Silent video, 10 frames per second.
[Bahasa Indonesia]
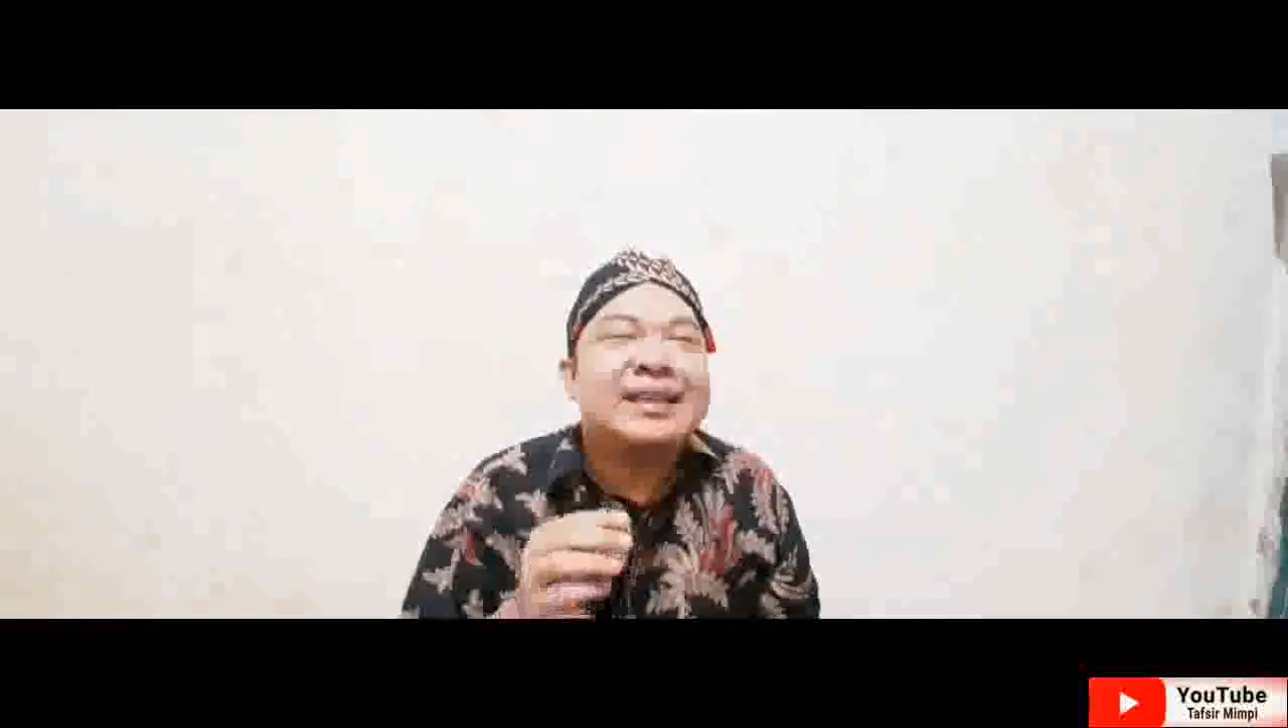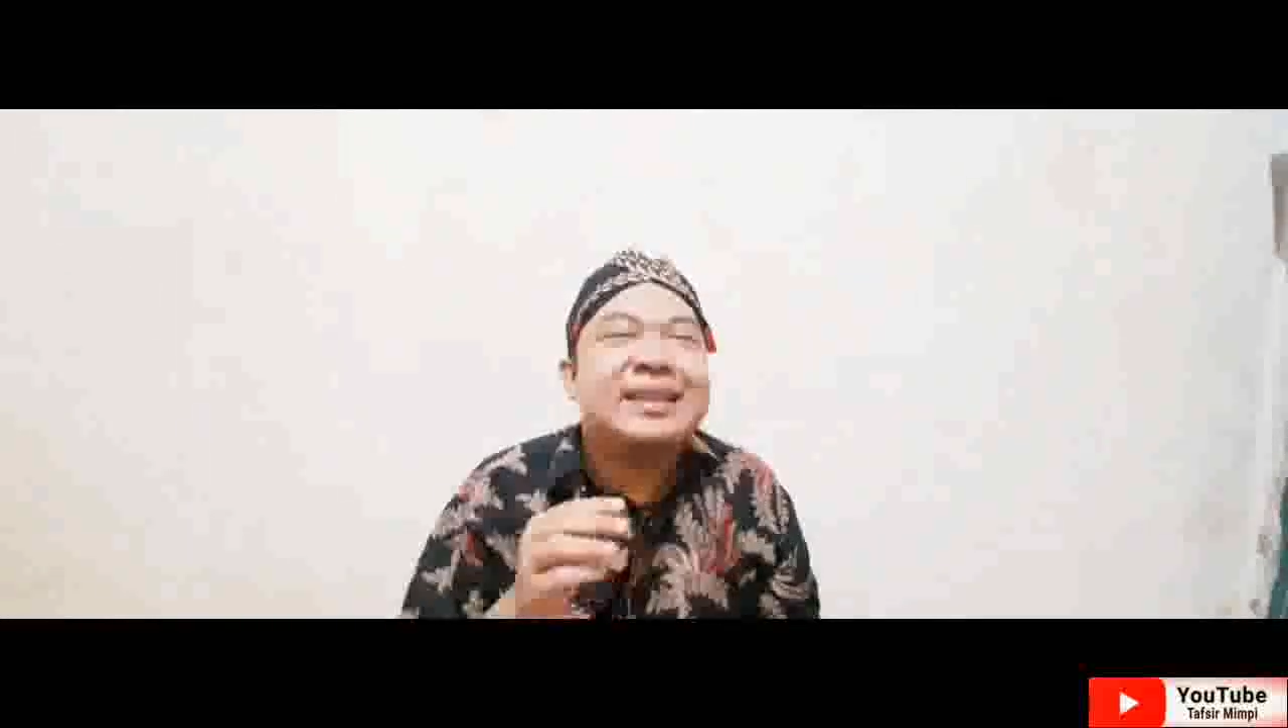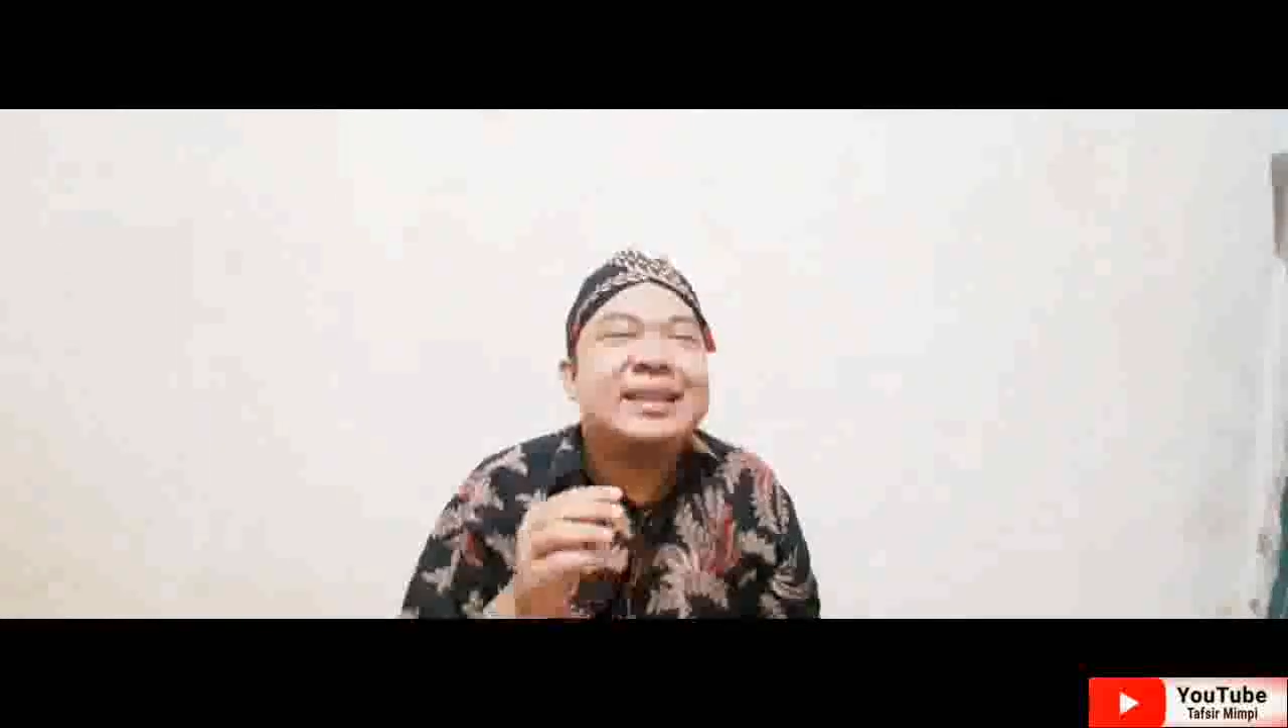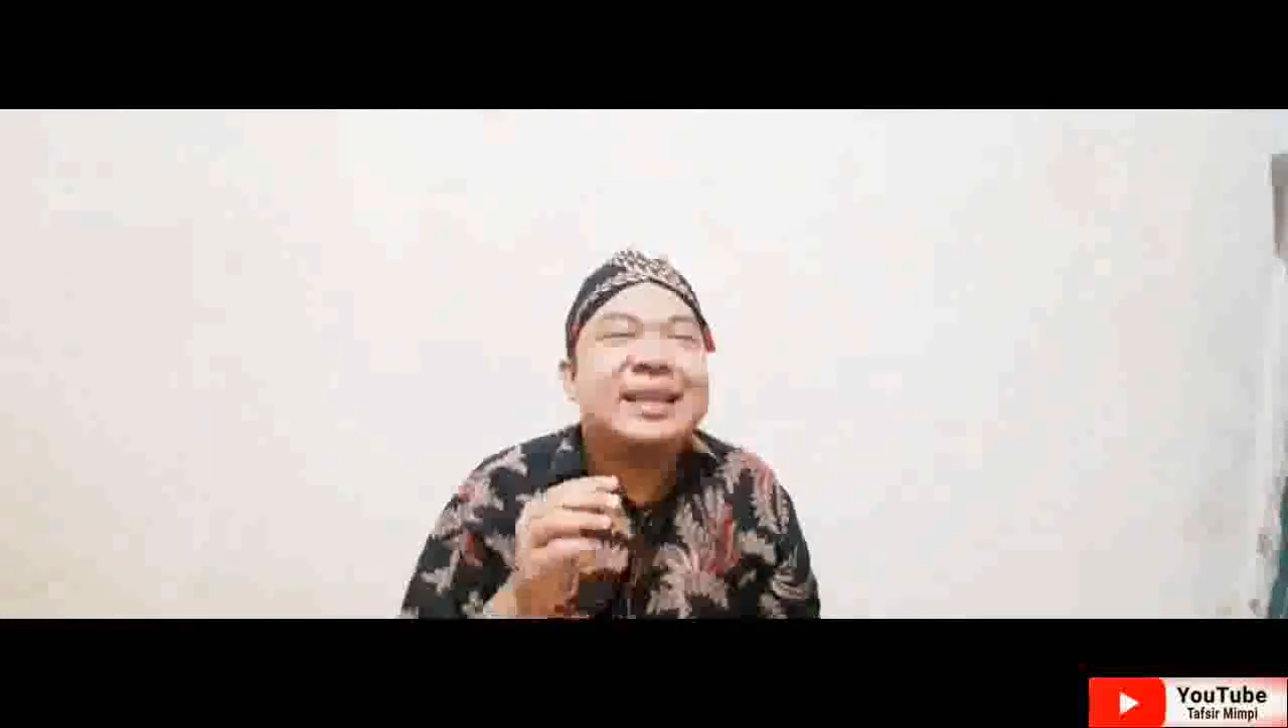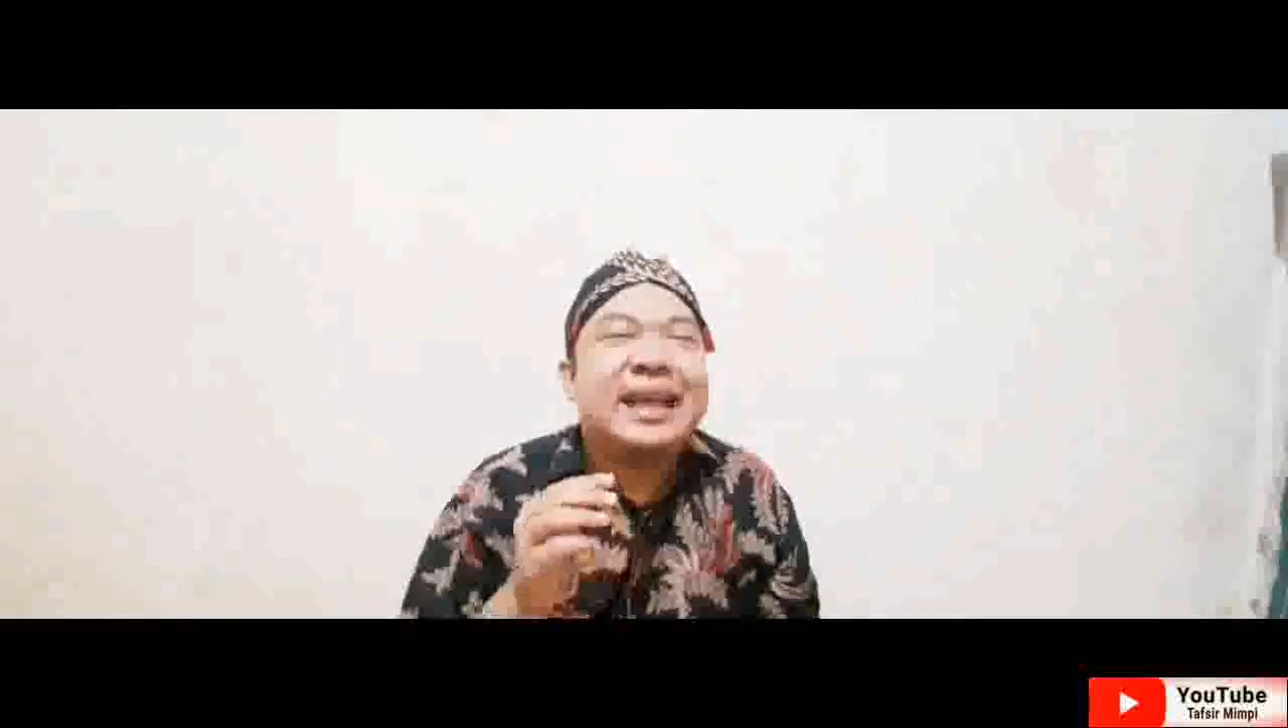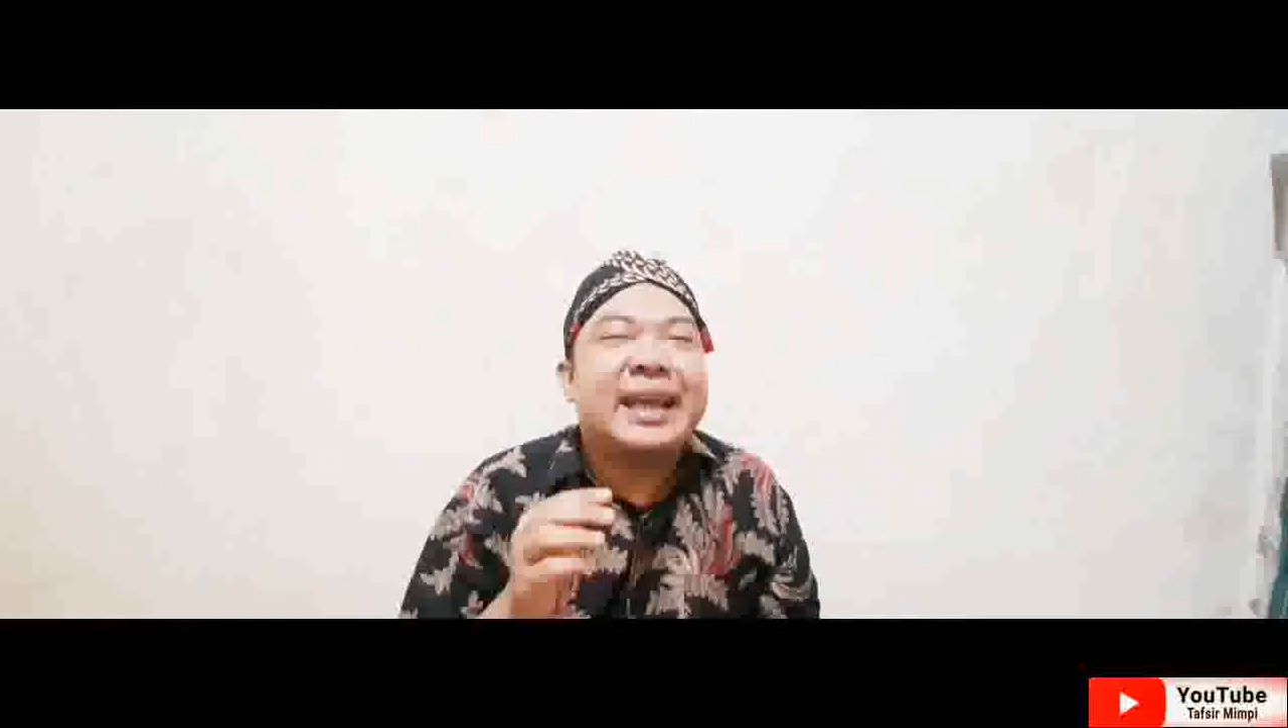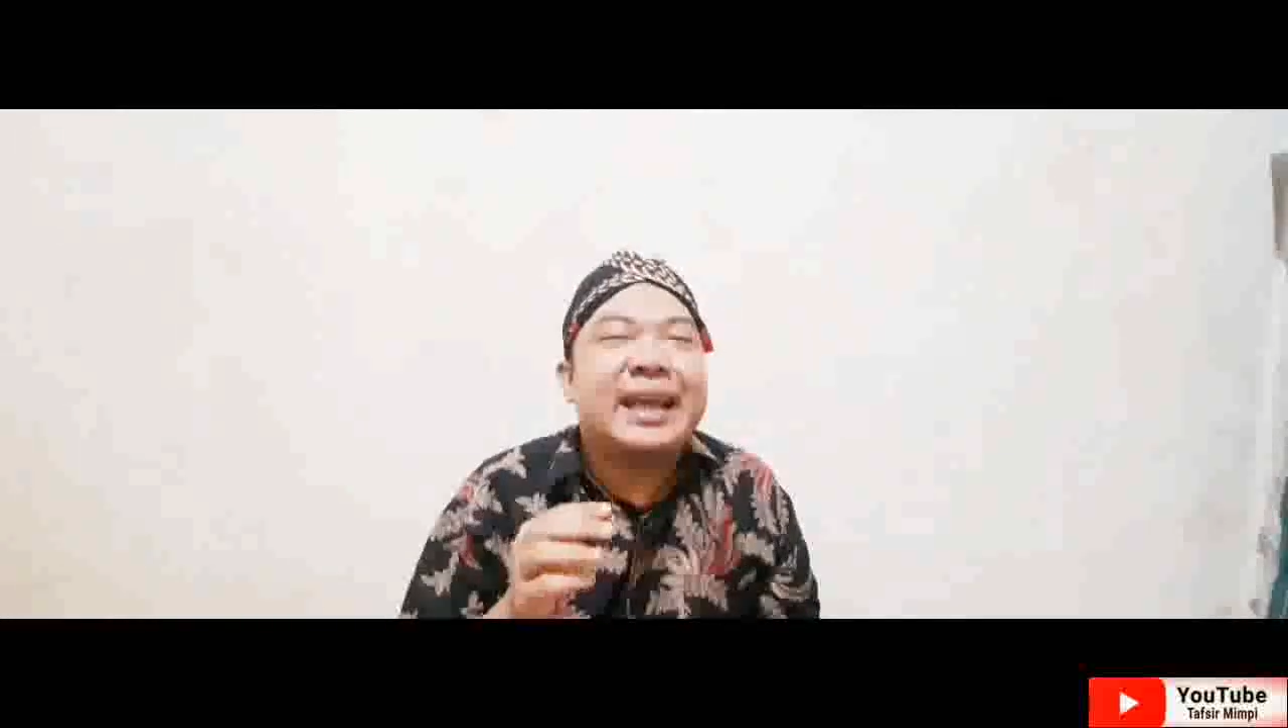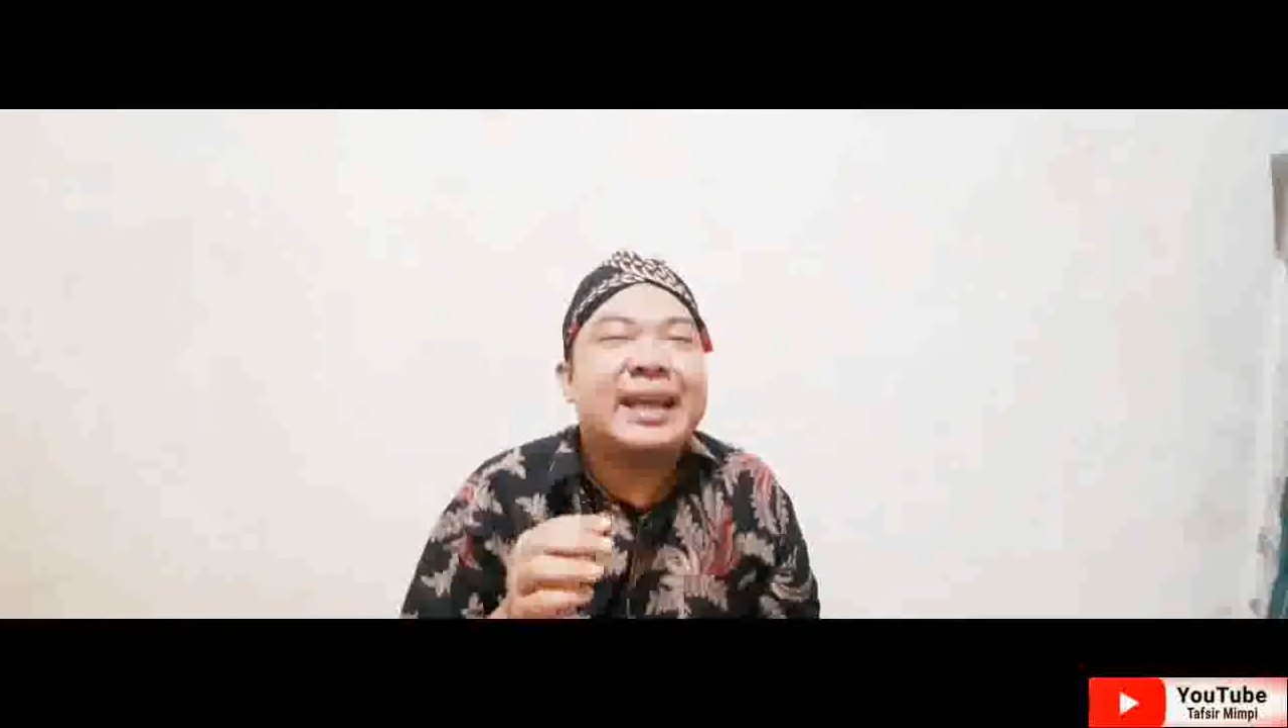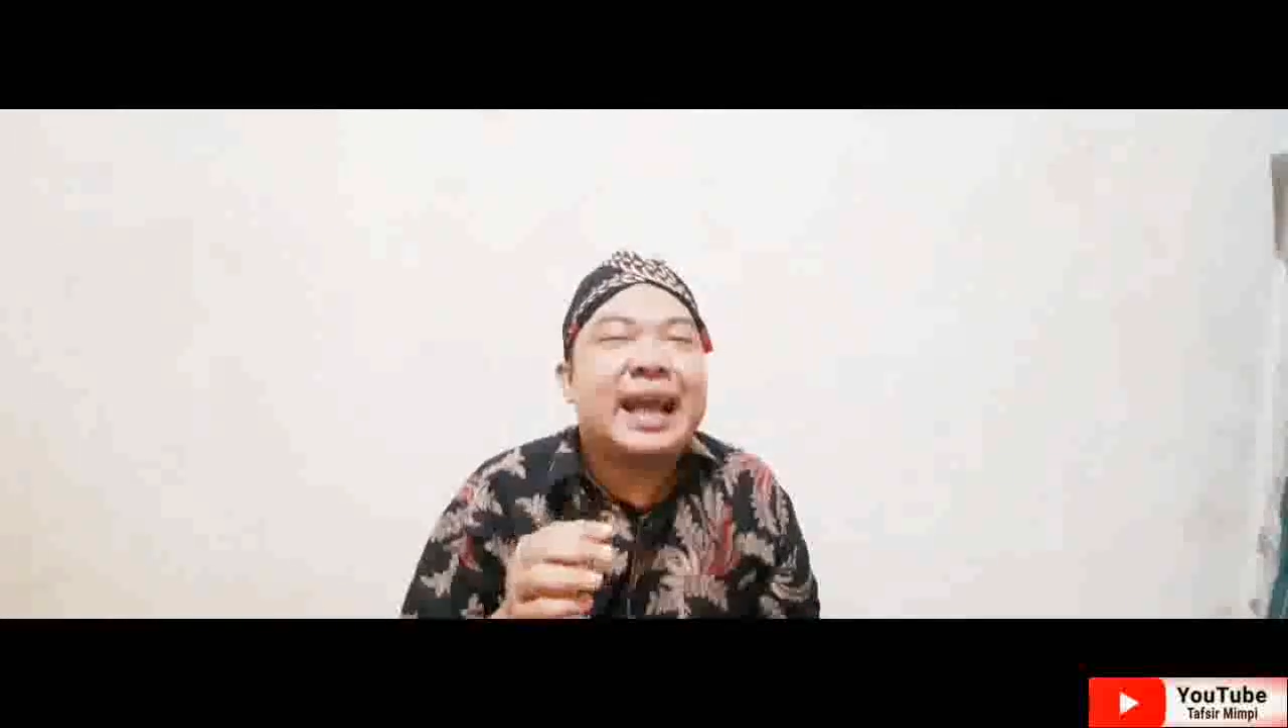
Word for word: di leher